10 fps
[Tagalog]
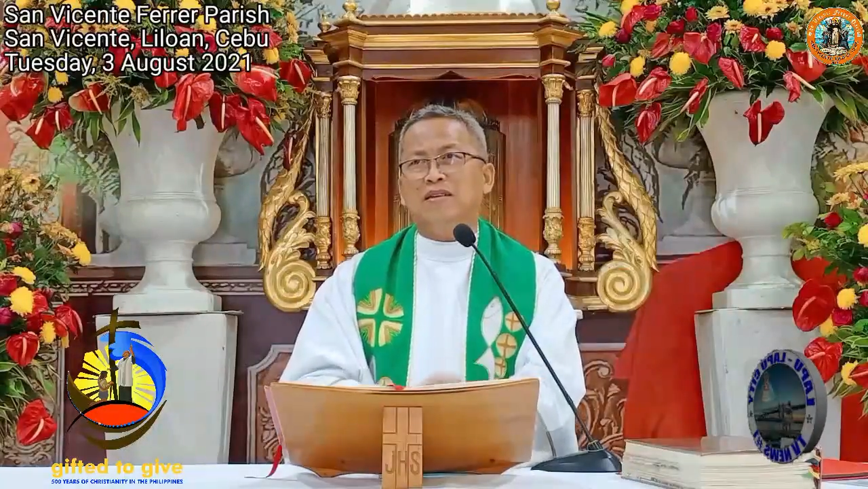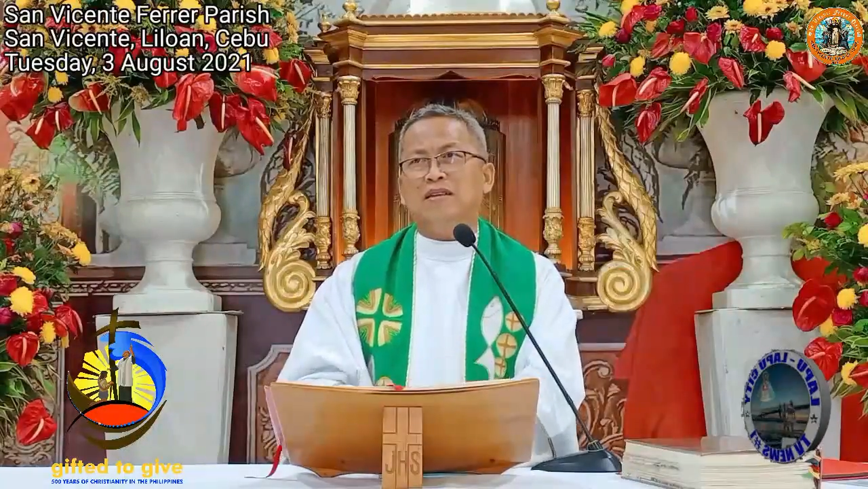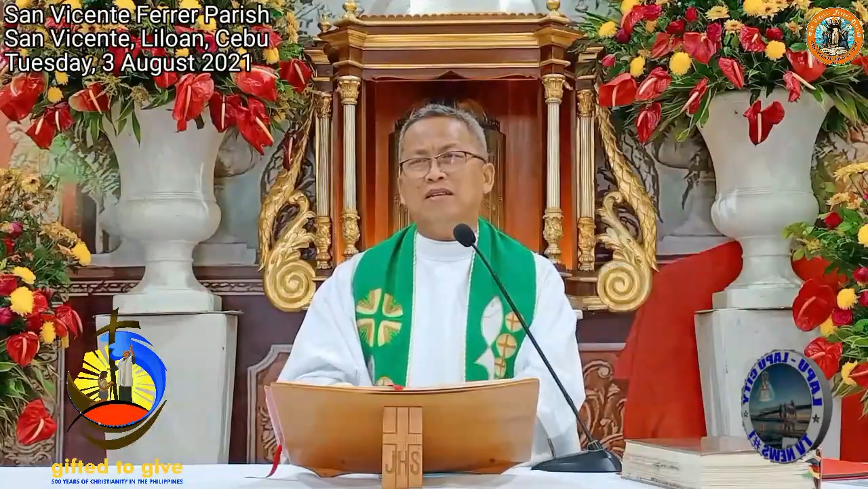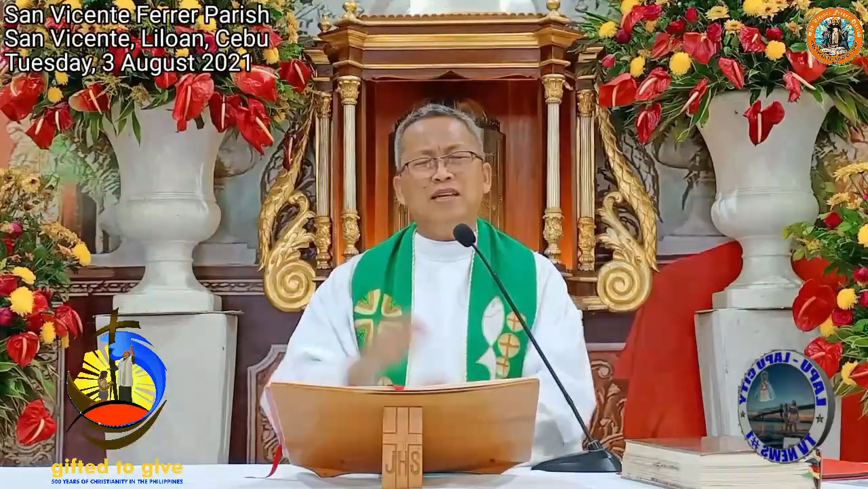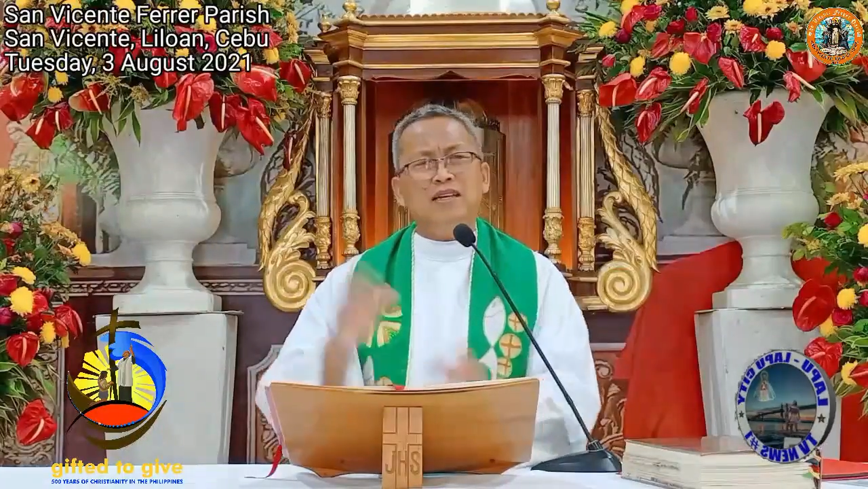
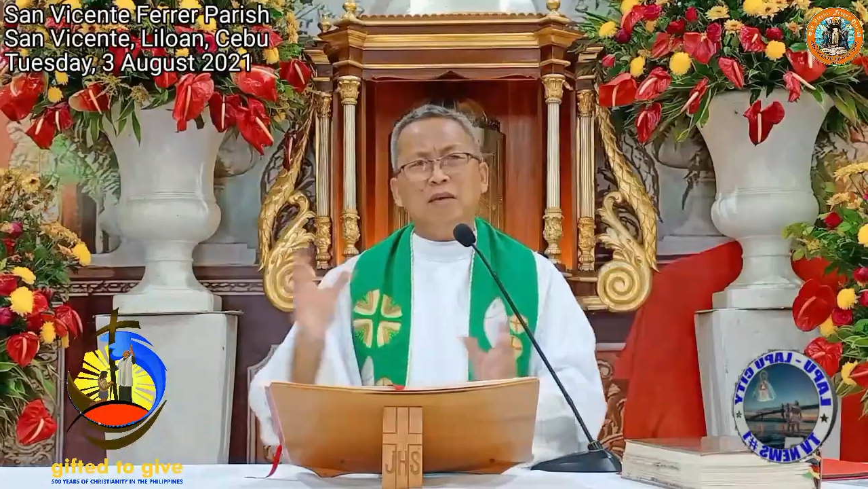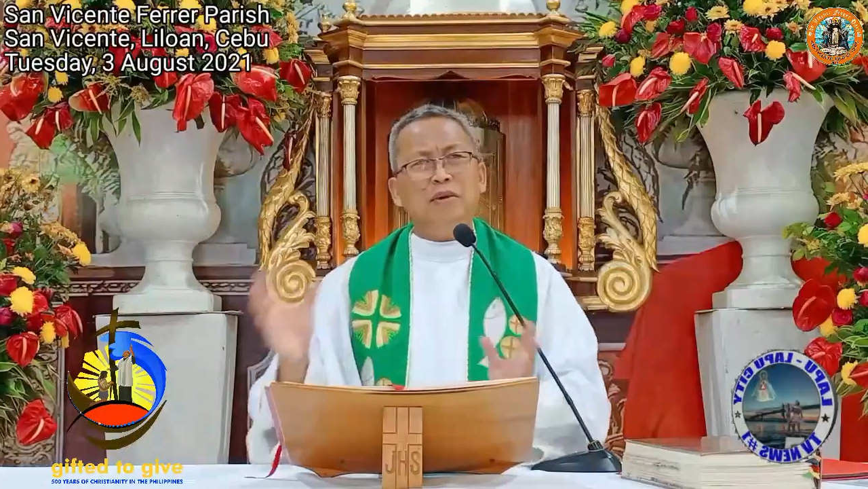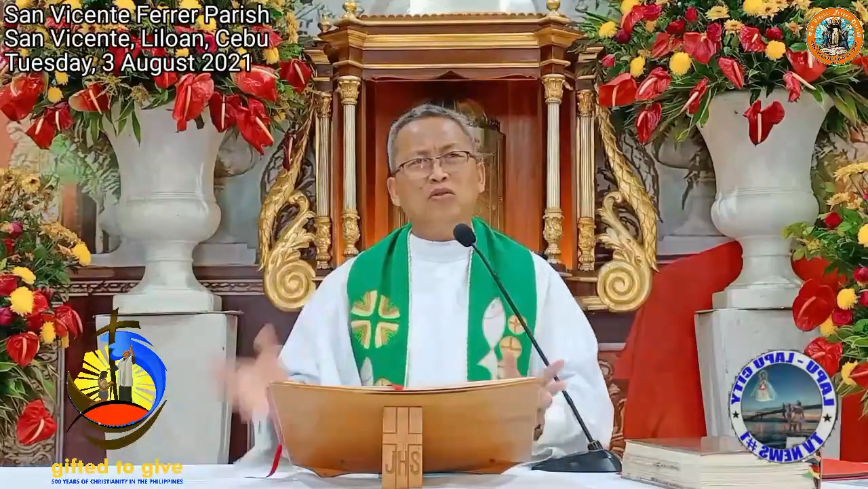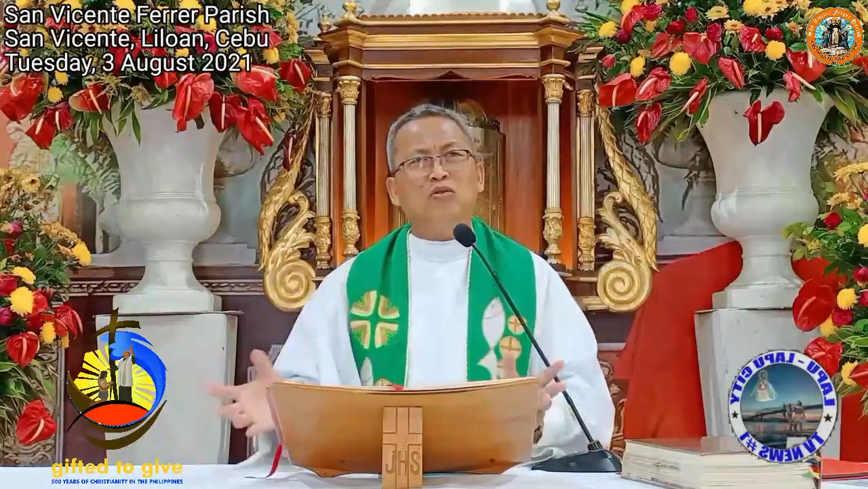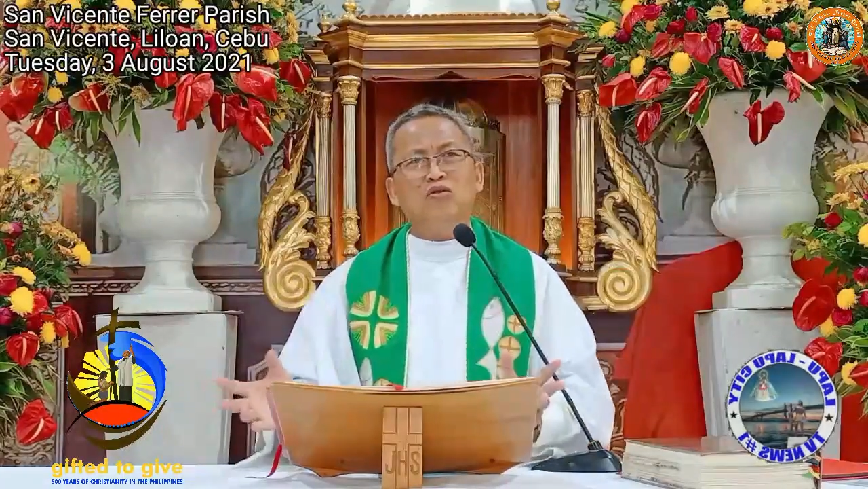nya di
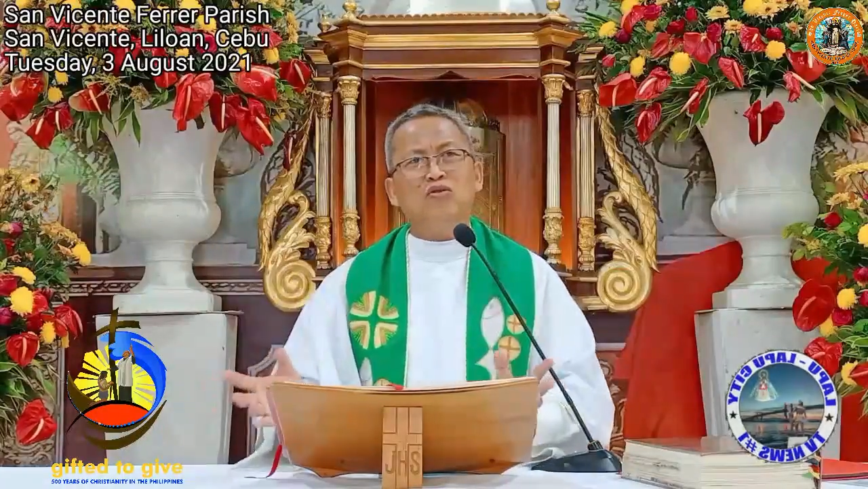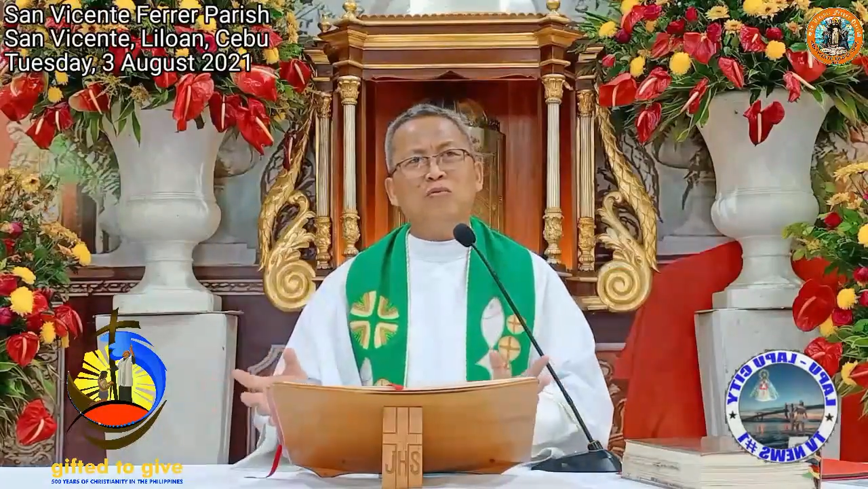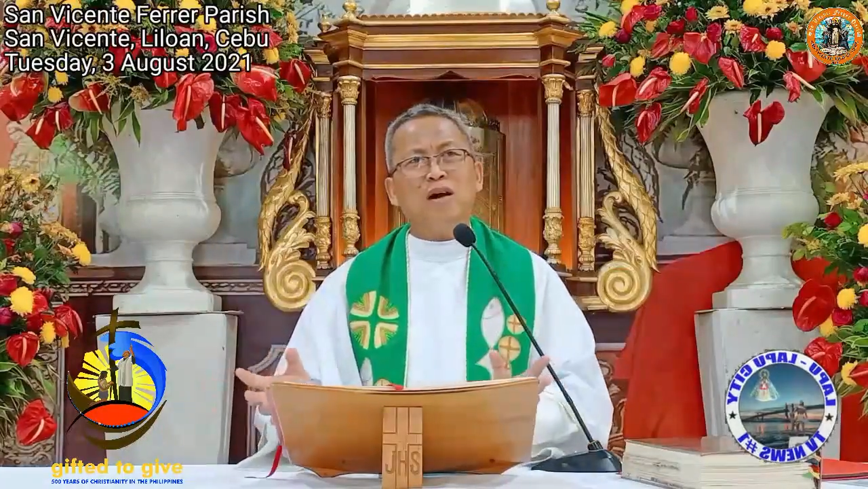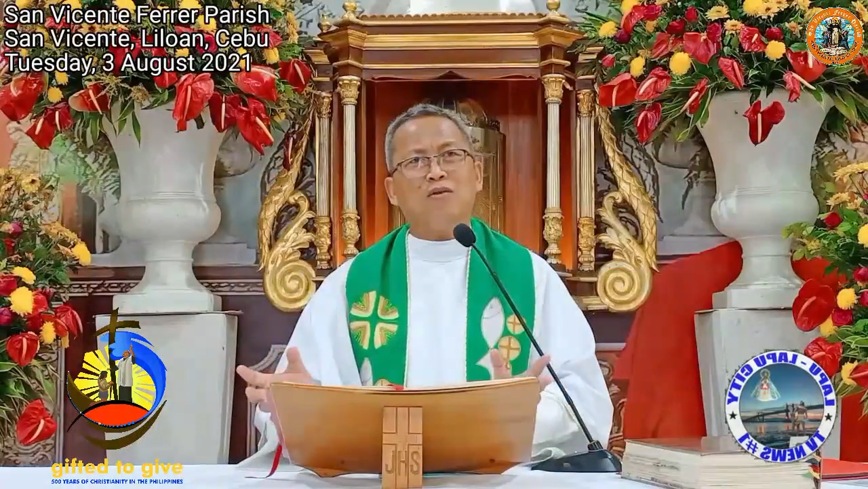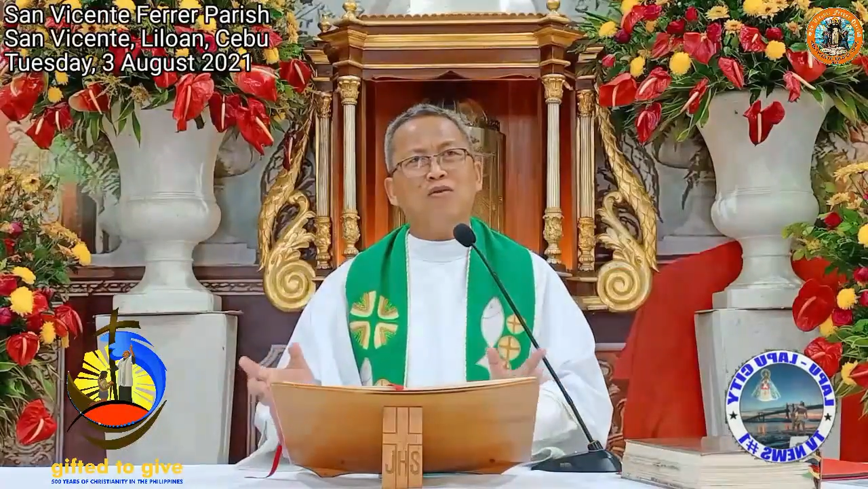naman jud kuno
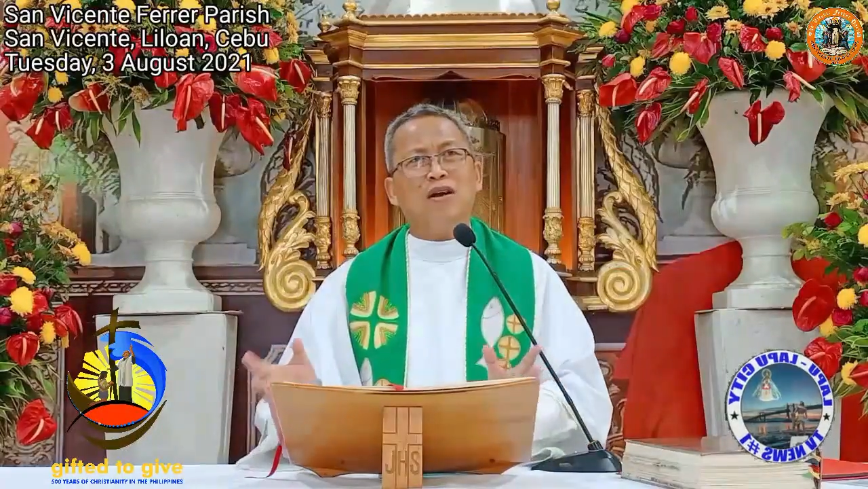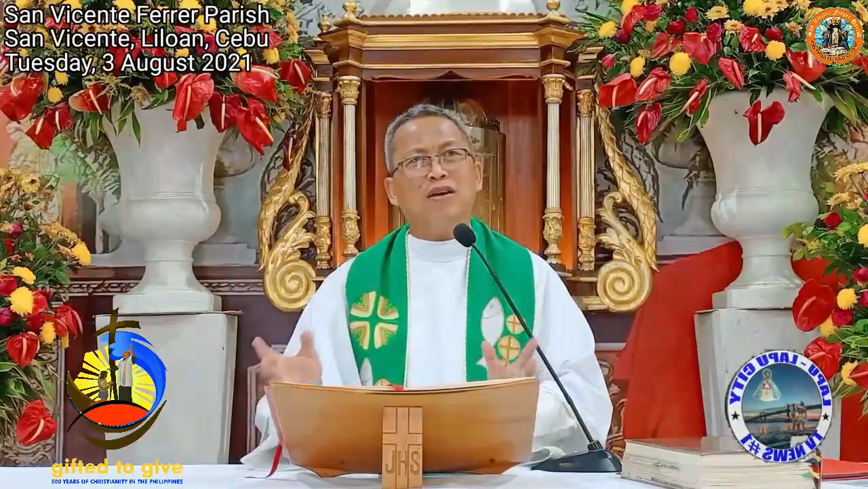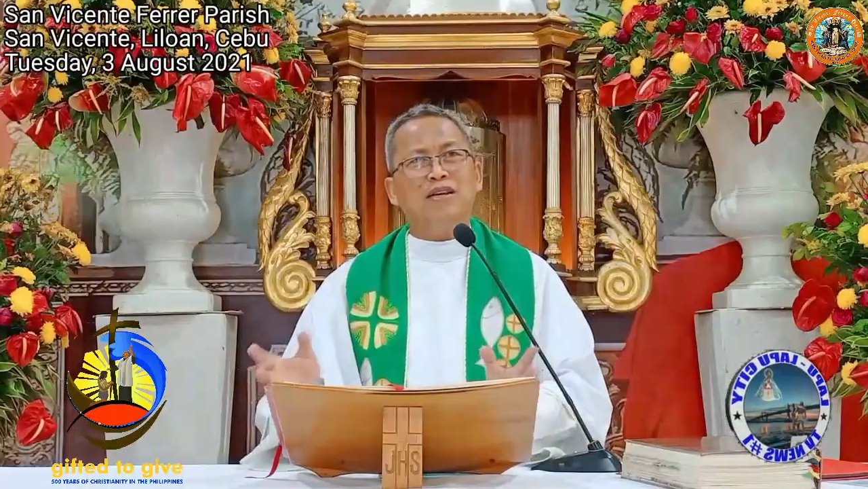makuan